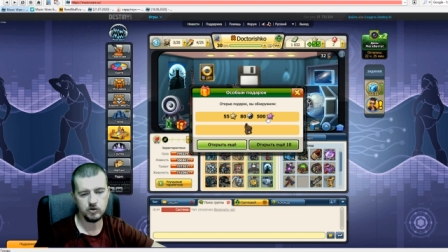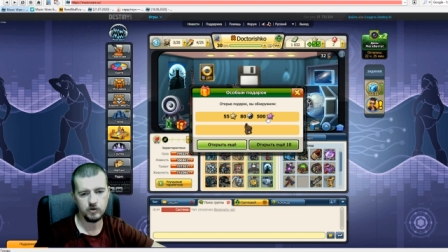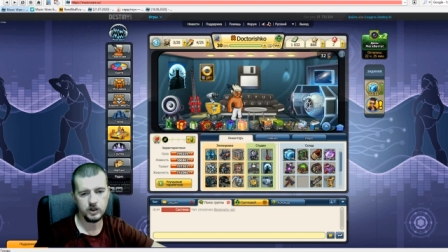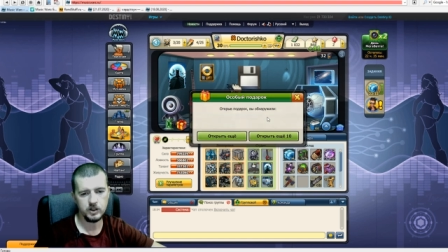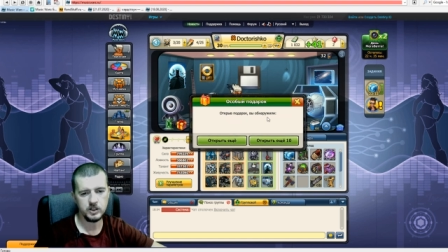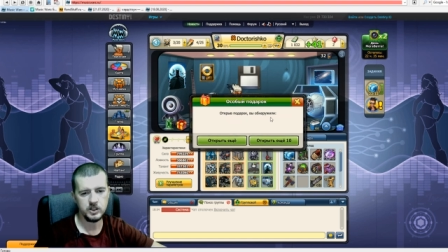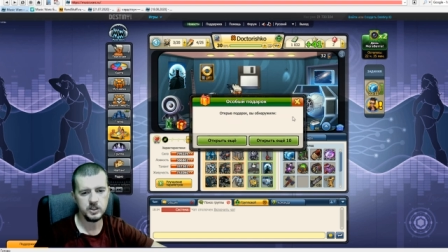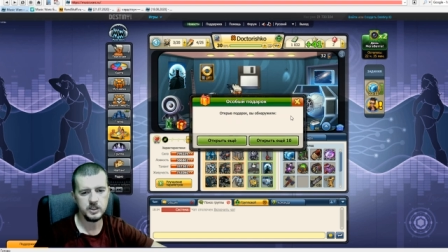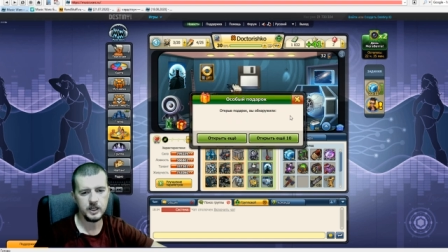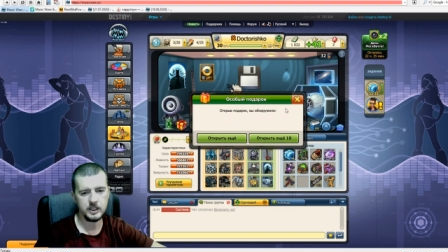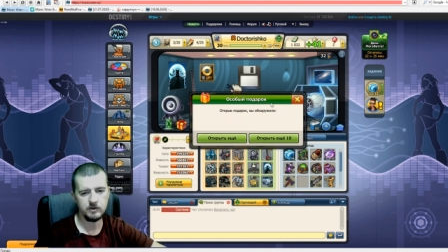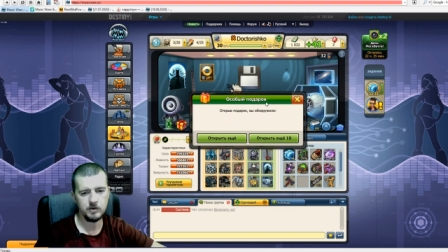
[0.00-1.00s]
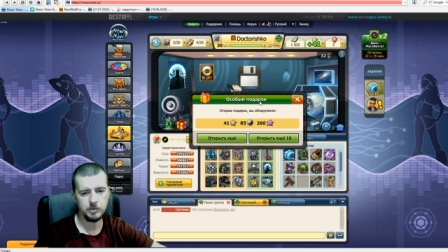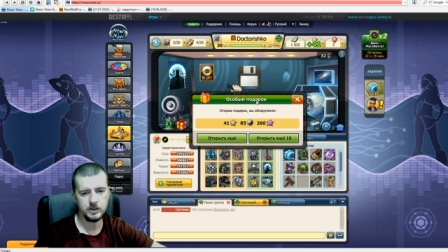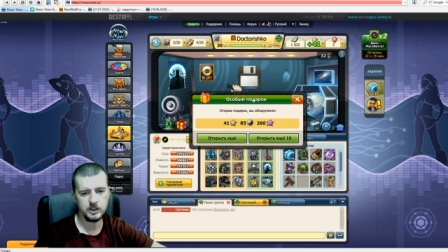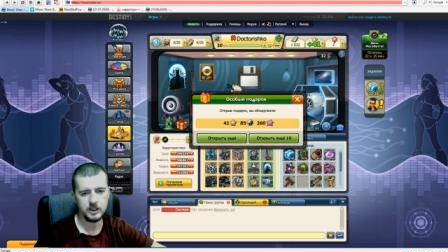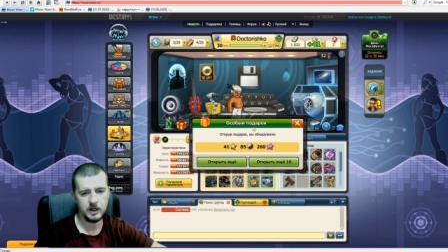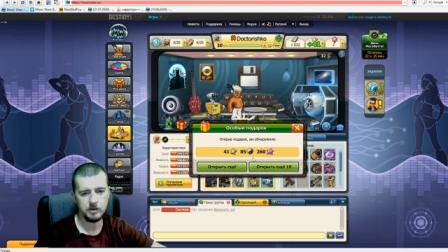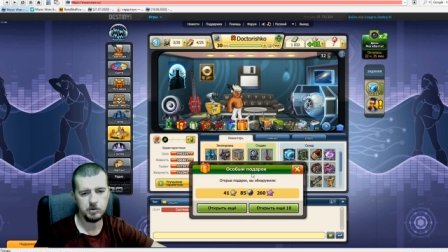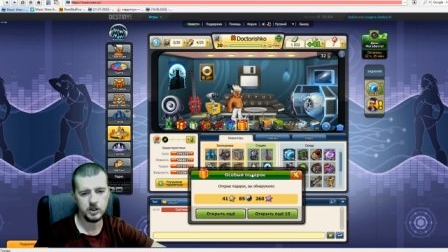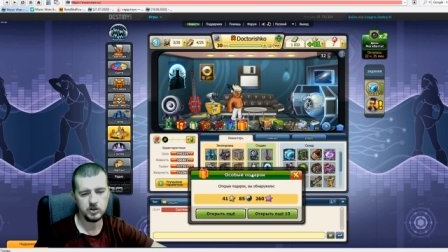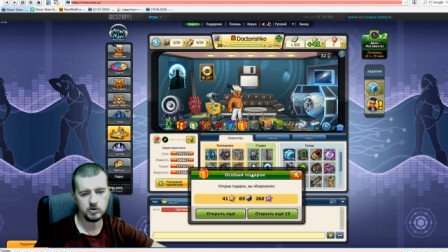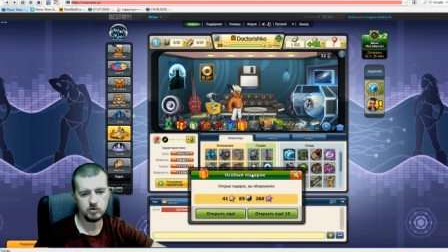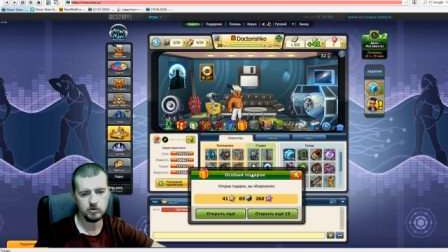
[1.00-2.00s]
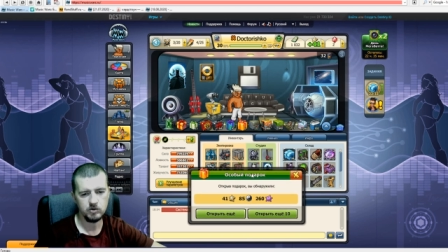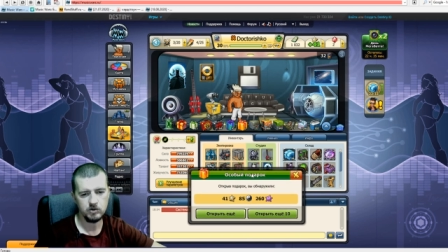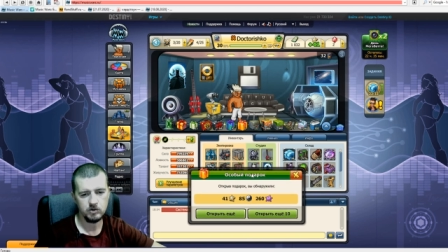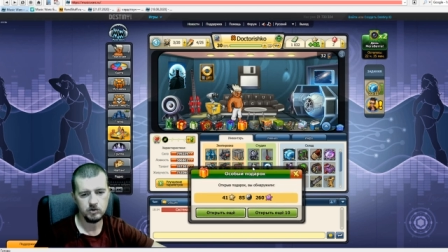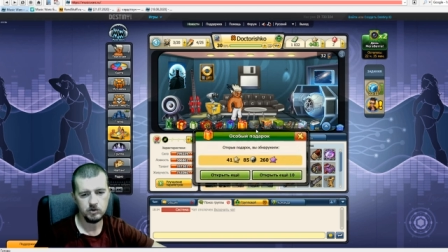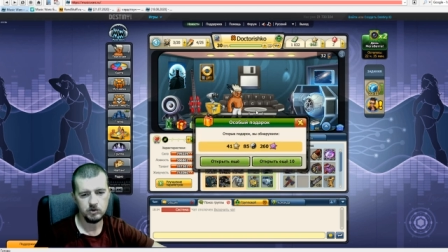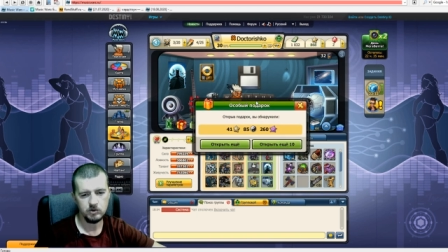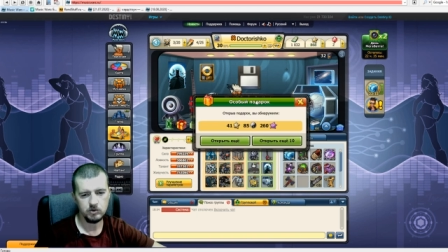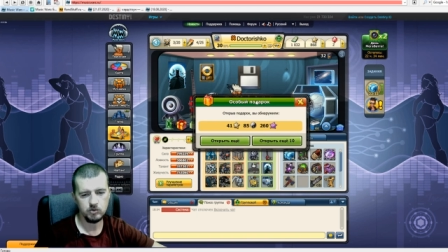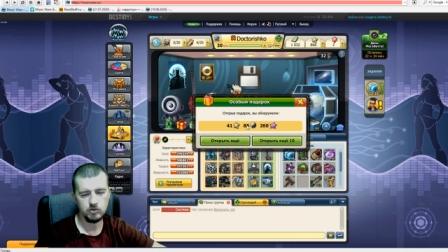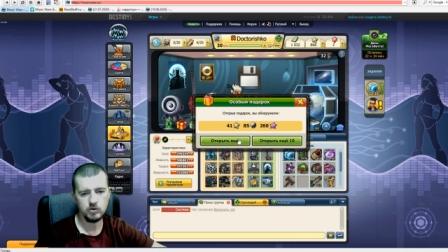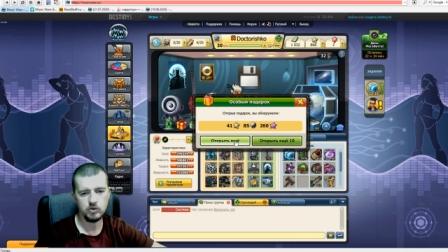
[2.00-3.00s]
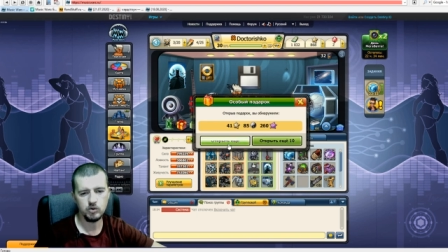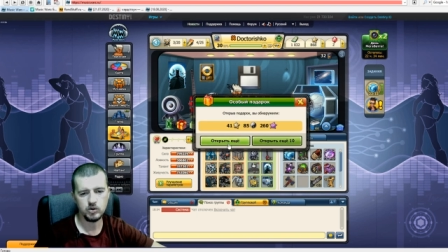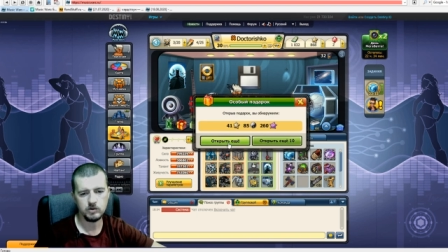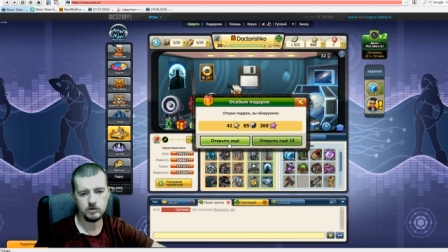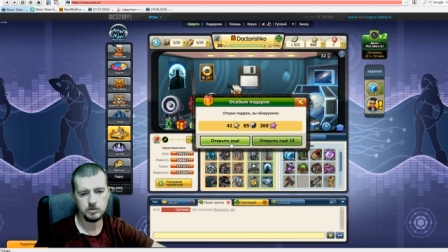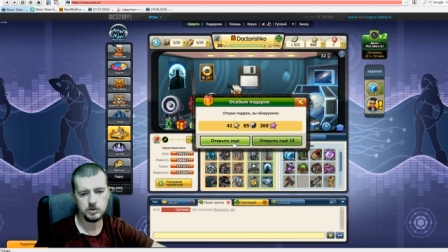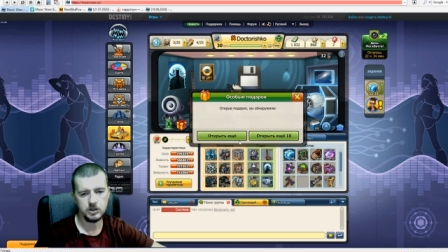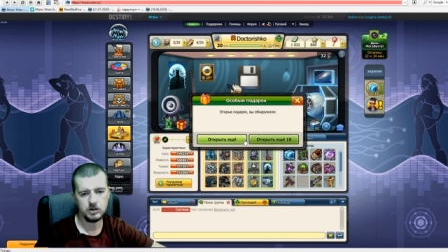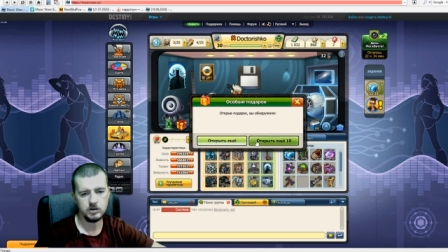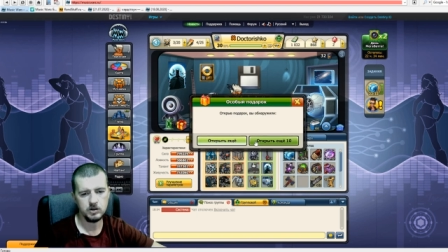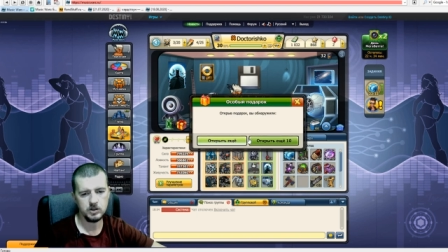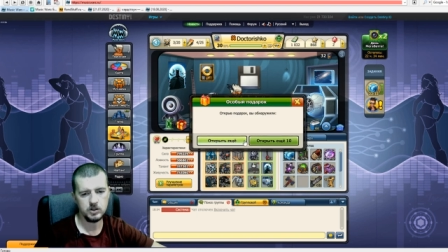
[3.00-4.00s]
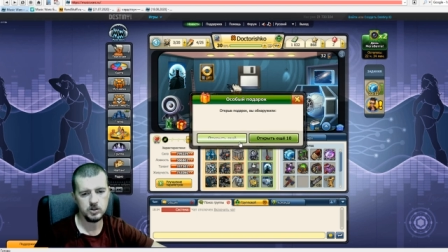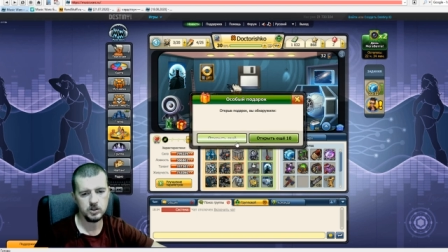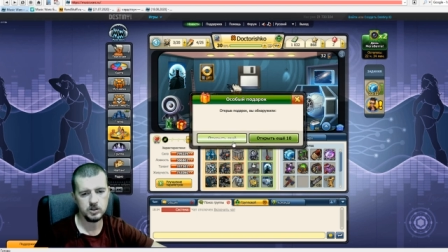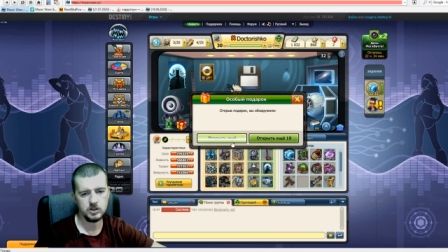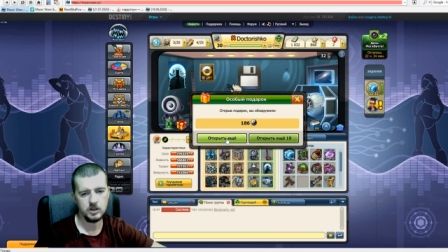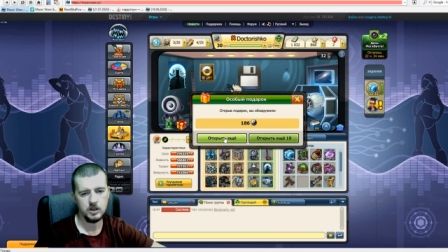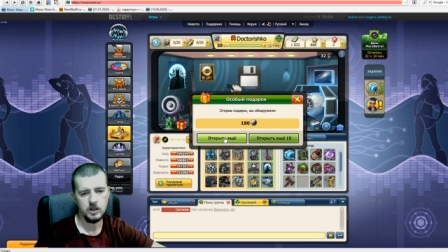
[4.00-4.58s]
Если 10 выпадет, я облезу ну не должен вообще, если честно.